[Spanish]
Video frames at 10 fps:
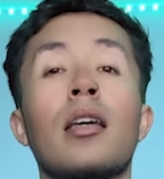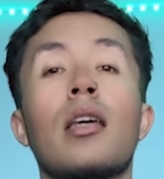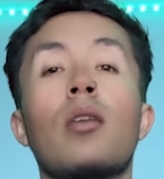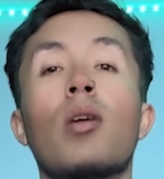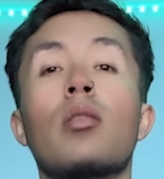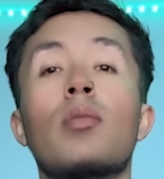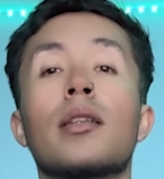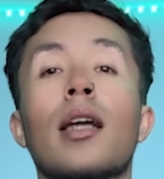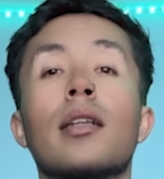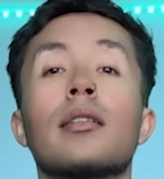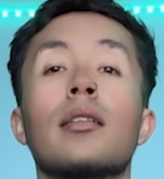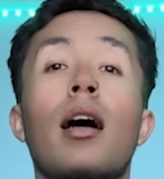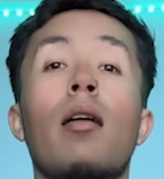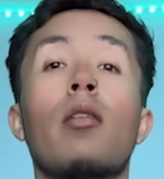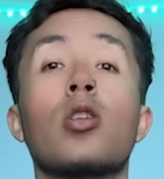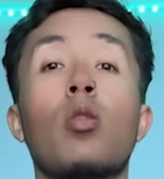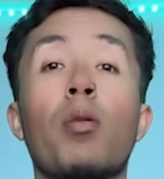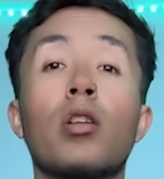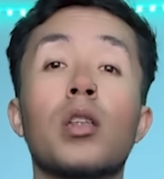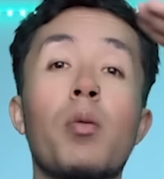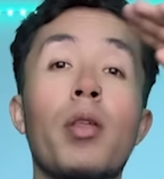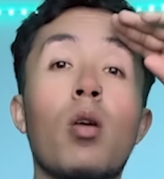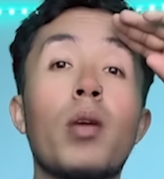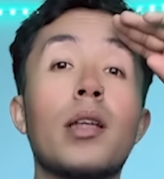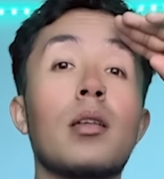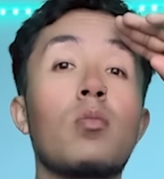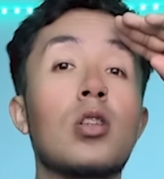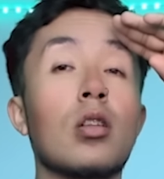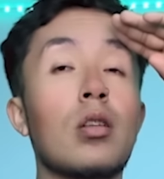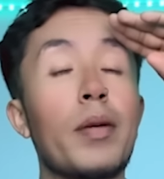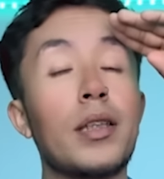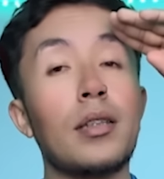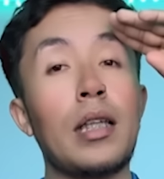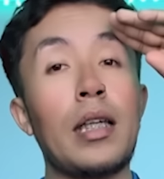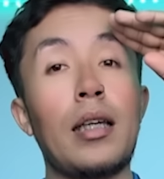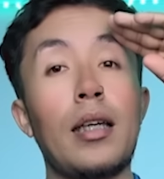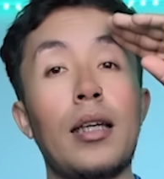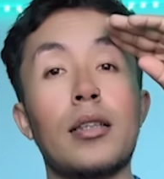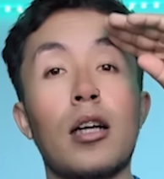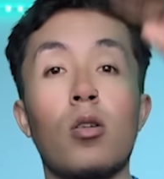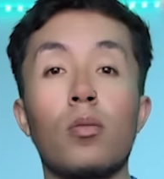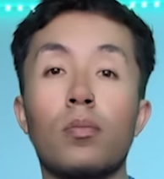Y bueno mis cracks, hablamos en un próximo video, cuídense mucho topes y chao.